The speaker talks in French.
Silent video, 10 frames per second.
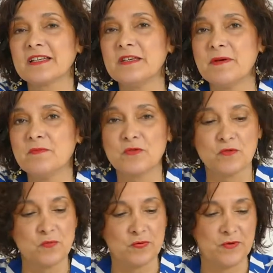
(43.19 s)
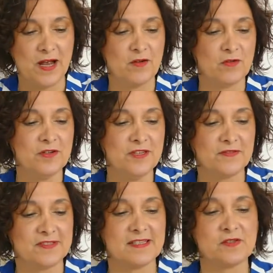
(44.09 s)
qui m'a beaucoup plu. Alors le
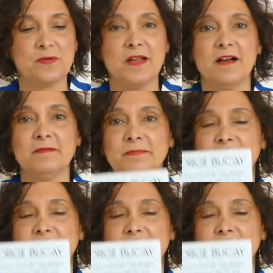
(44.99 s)
livre, c'est celui-là,